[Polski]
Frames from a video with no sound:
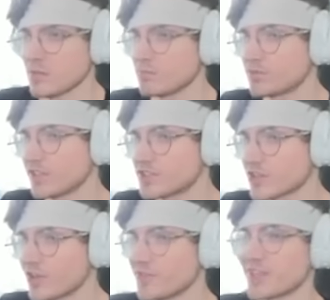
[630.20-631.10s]
Bo wtedy,
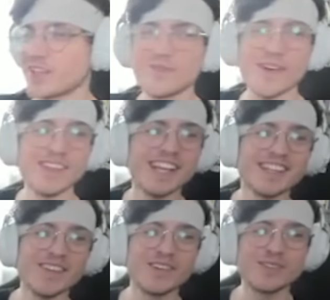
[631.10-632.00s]
wtedy
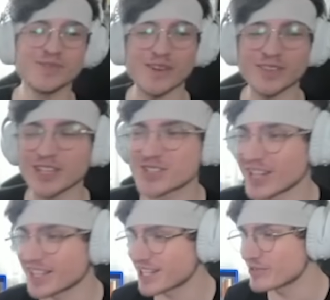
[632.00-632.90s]
pamiętam, a wtedy
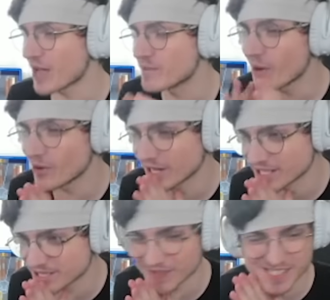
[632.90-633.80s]
Czekolad grał w Emoncase chyba z